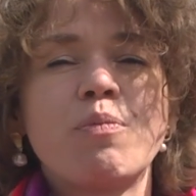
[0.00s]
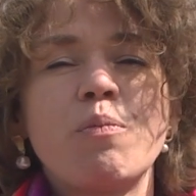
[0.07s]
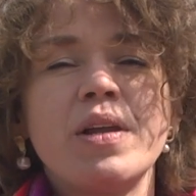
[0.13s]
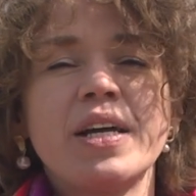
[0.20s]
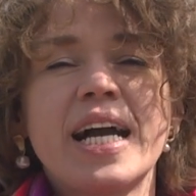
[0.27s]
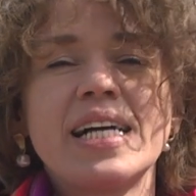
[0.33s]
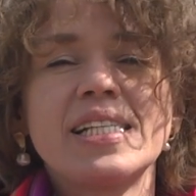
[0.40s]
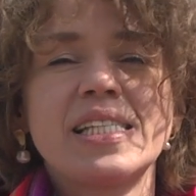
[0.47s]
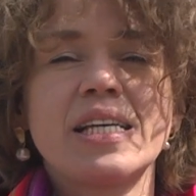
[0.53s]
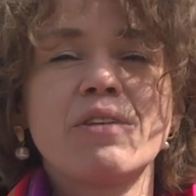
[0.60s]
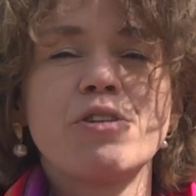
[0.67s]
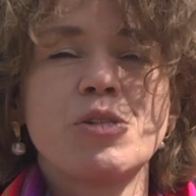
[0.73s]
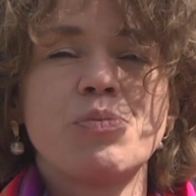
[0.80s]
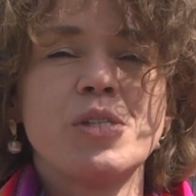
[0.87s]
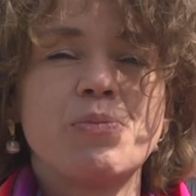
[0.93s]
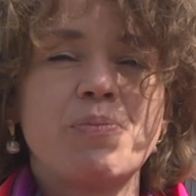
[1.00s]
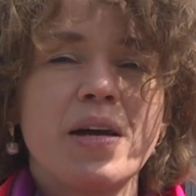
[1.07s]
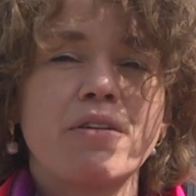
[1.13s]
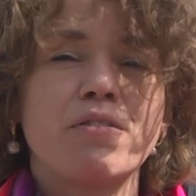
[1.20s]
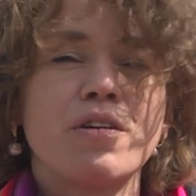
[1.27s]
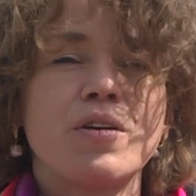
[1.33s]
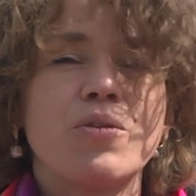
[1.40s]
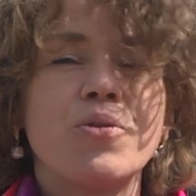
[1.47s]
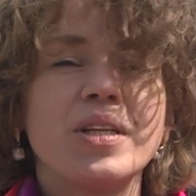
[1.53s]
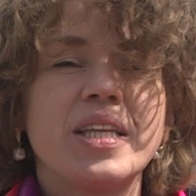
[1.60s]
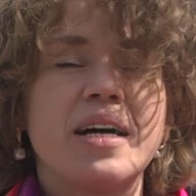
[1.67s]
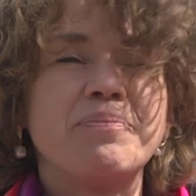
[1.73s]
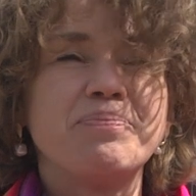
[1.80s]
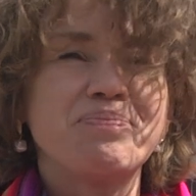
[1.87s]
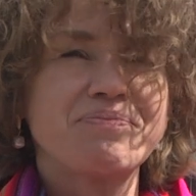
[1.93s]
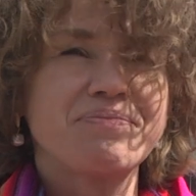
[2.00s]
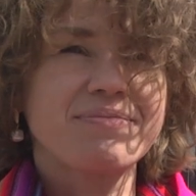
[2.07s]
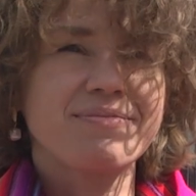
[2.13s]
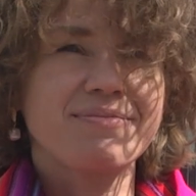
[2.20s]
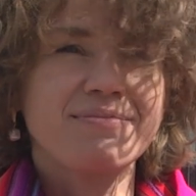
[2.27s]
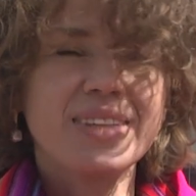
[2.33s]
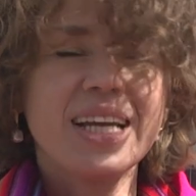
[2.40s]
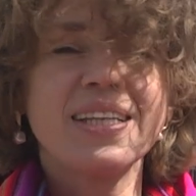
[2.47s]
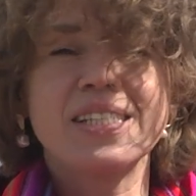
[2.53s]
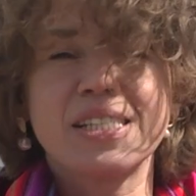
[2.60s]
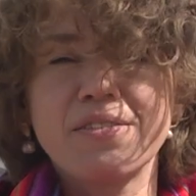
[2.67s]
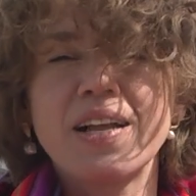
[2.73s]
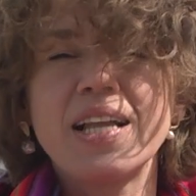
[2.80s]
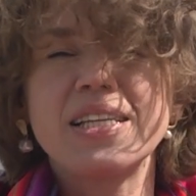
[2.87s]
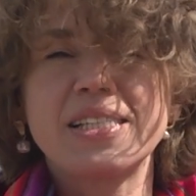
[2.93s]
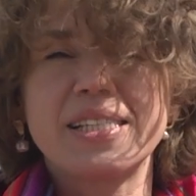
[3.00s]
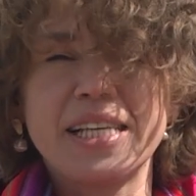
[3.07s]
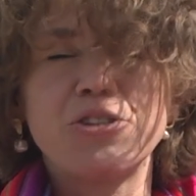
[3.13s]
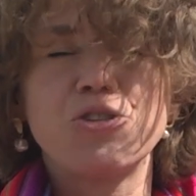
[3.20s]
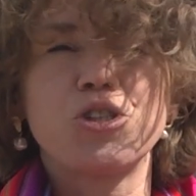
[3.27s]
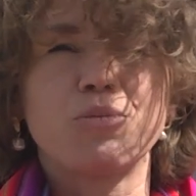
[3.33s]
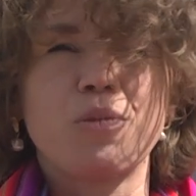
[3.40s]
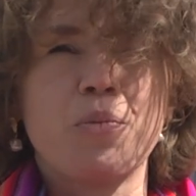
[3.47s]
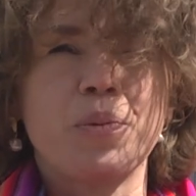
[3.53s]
публикация 1981 года называлась следующим